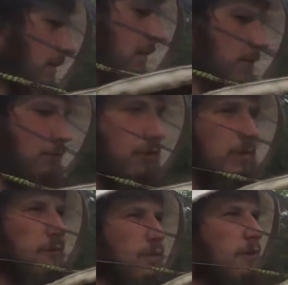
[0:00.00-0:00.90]

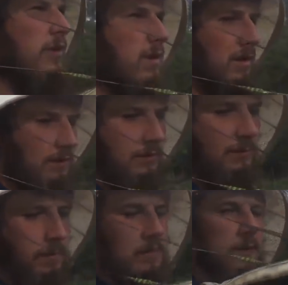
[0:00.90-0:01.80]
Посмотрим, вроде как э,
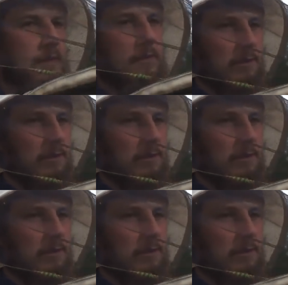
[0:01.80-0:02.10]
по